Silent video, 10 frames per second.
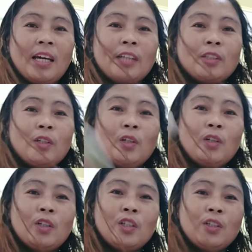
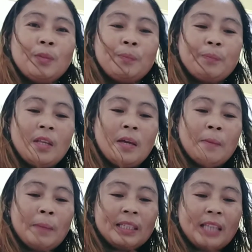Eto.
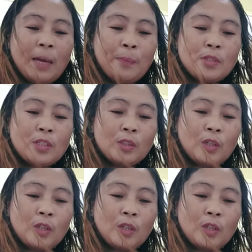Pagkatapos nito,